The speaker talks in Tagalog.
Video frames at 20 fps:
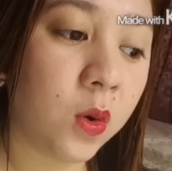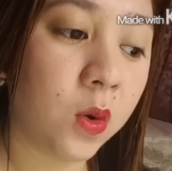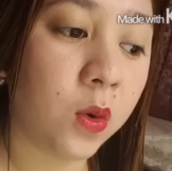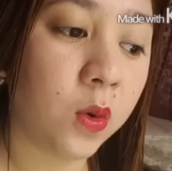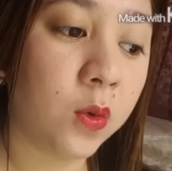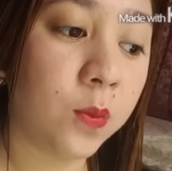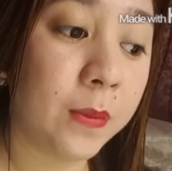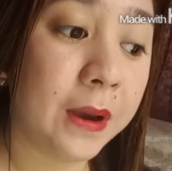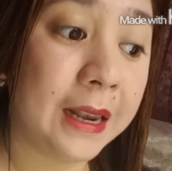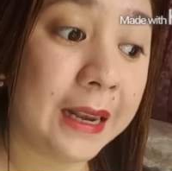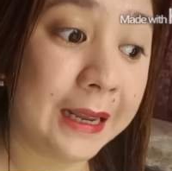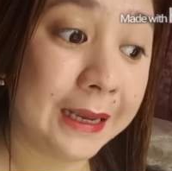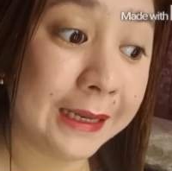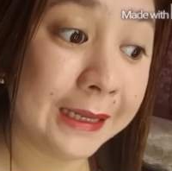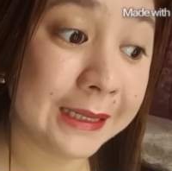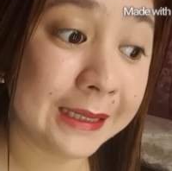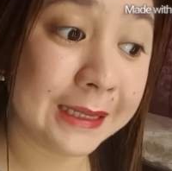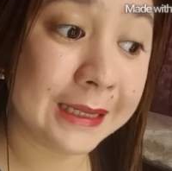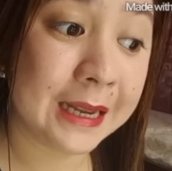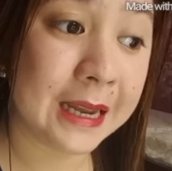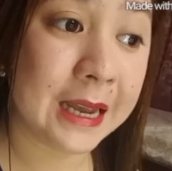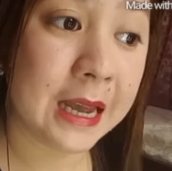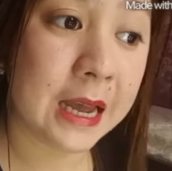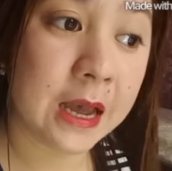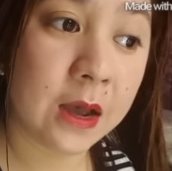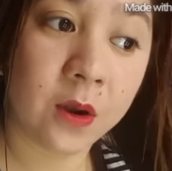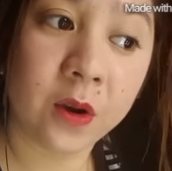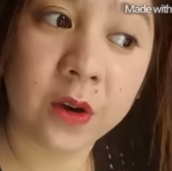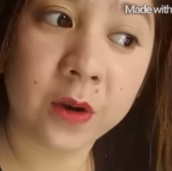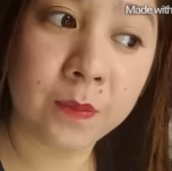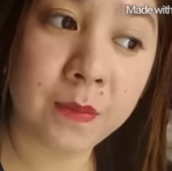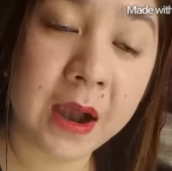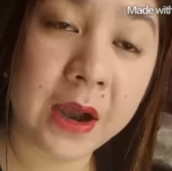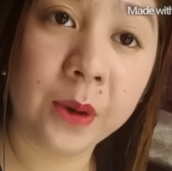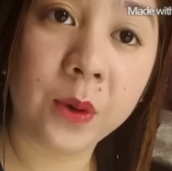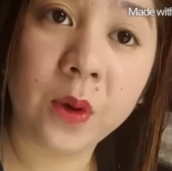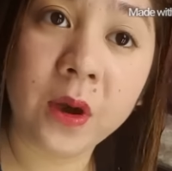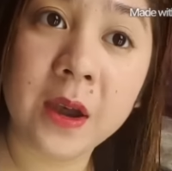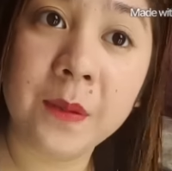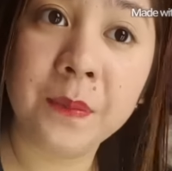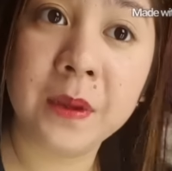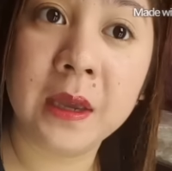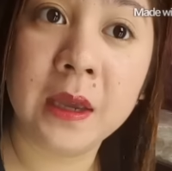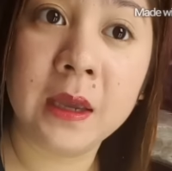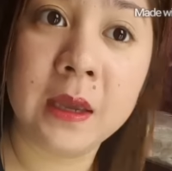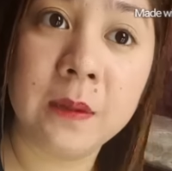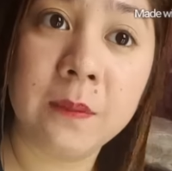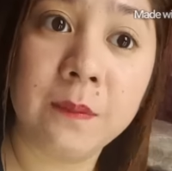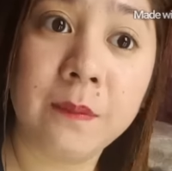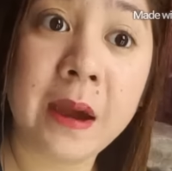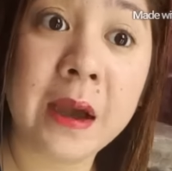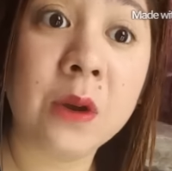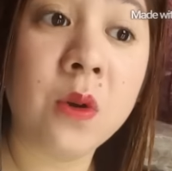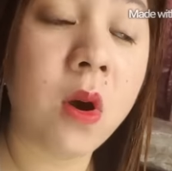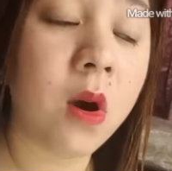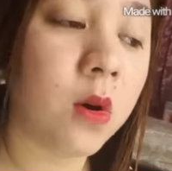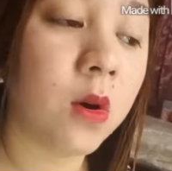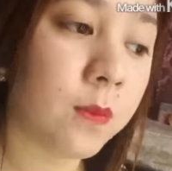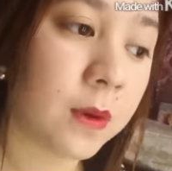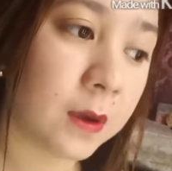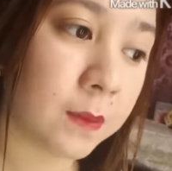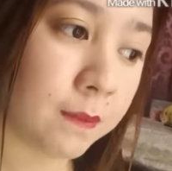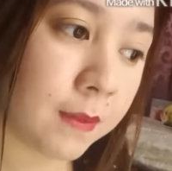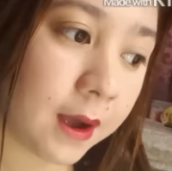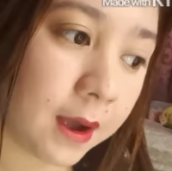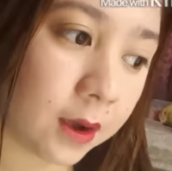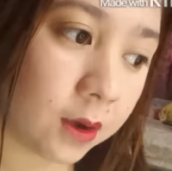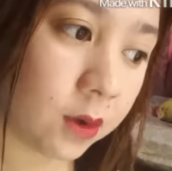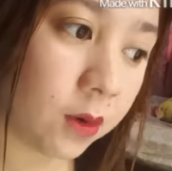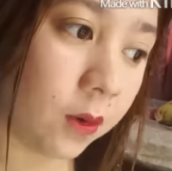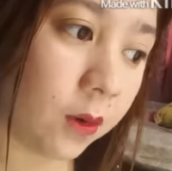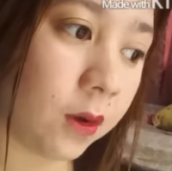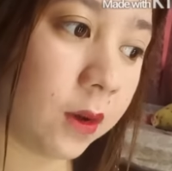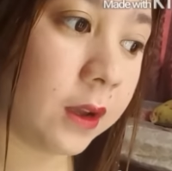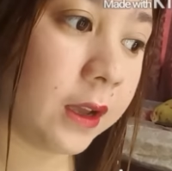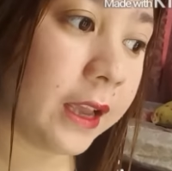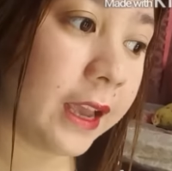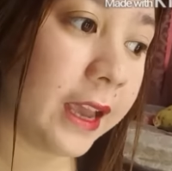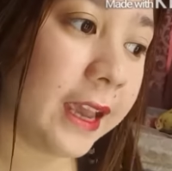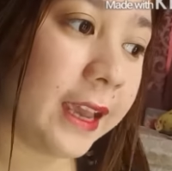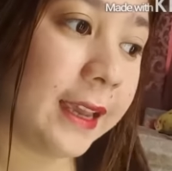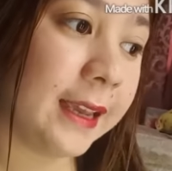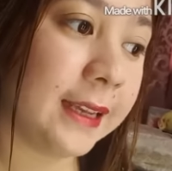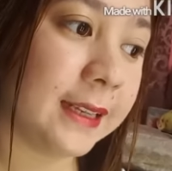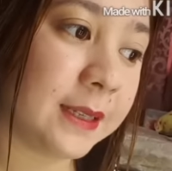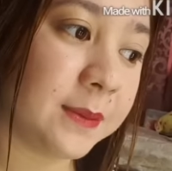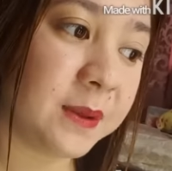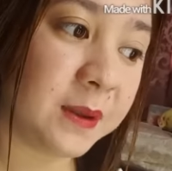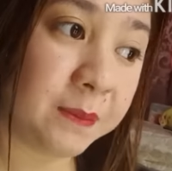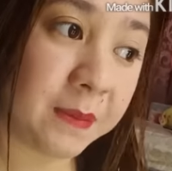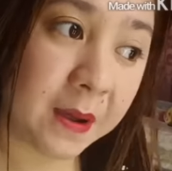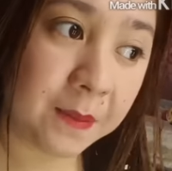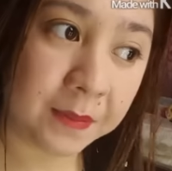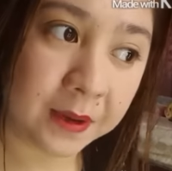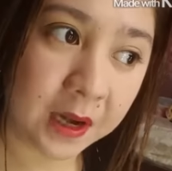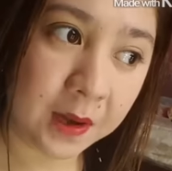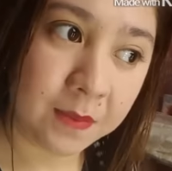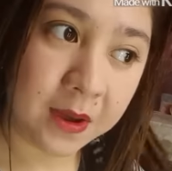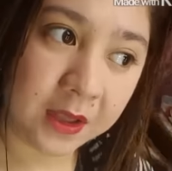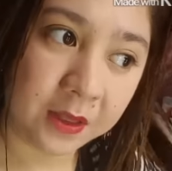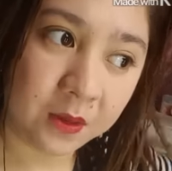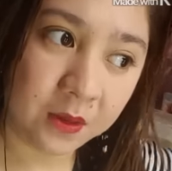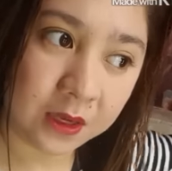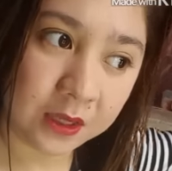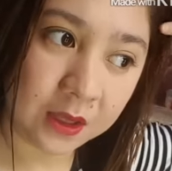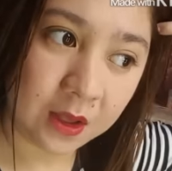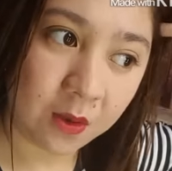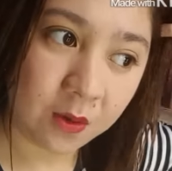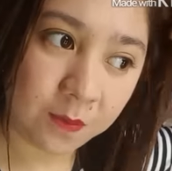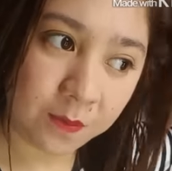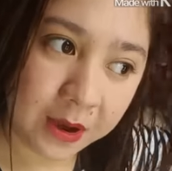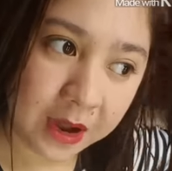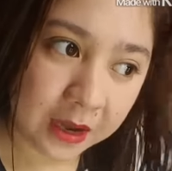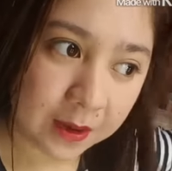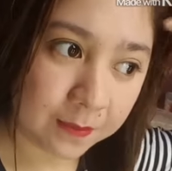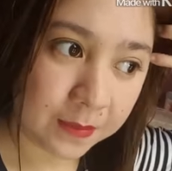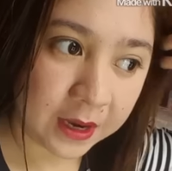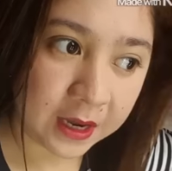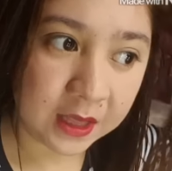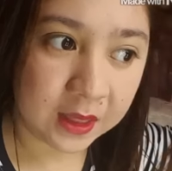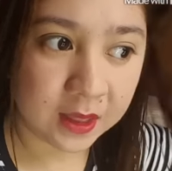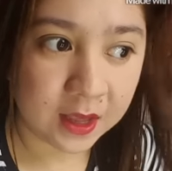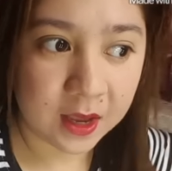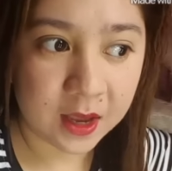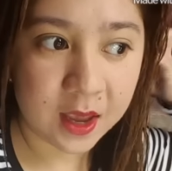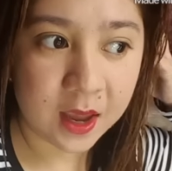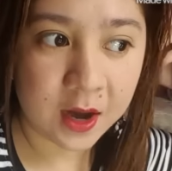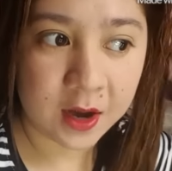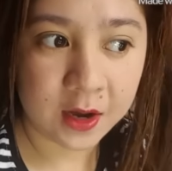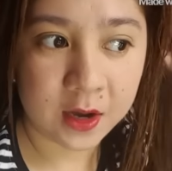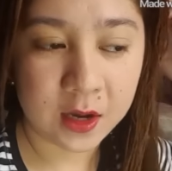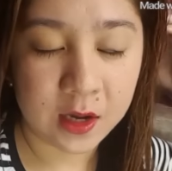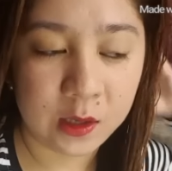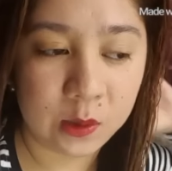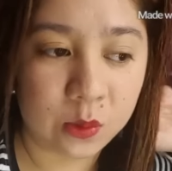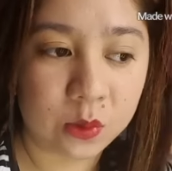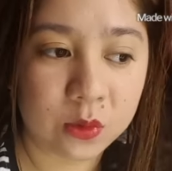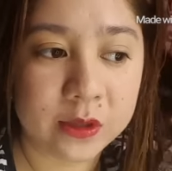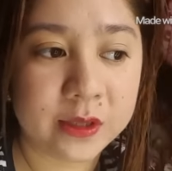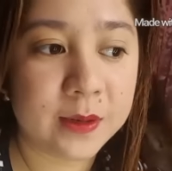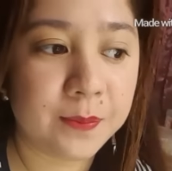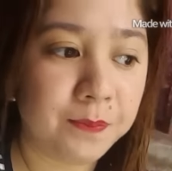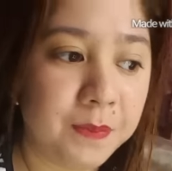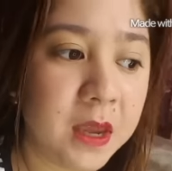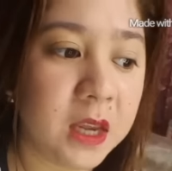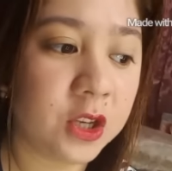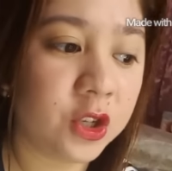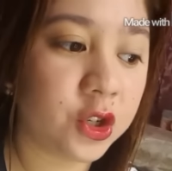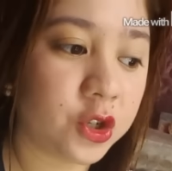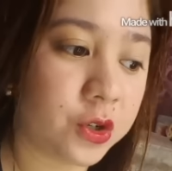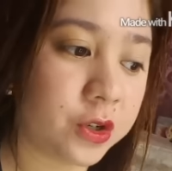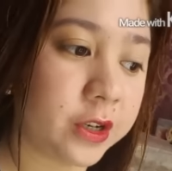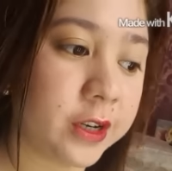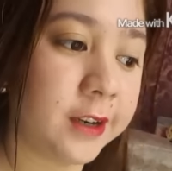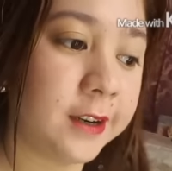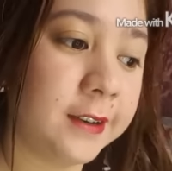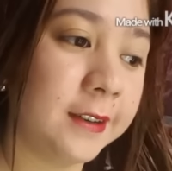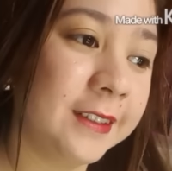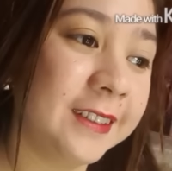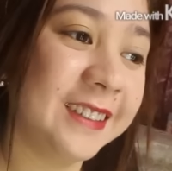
ako umalis, or bago kami, bago ako mag Bangkok, is magpapariband ulit ako para magandang hair lalo ko sa picture.